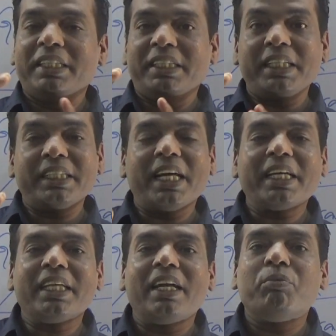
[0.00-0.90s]
ঠিকঠাক
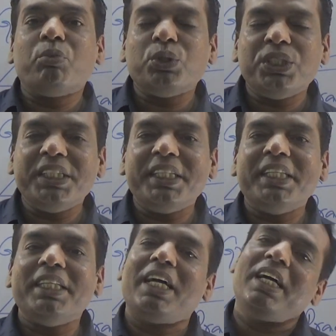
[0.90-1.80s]
তারা বসেছে
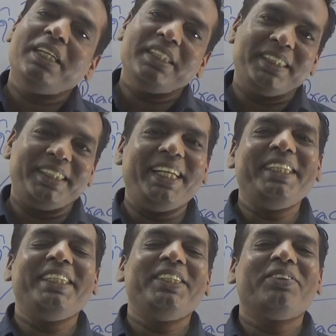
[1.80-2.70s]
কি না সেই
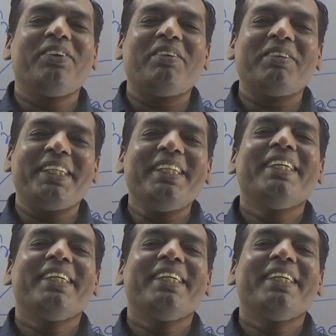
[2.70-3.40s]
জিনিসগুলো আমাদের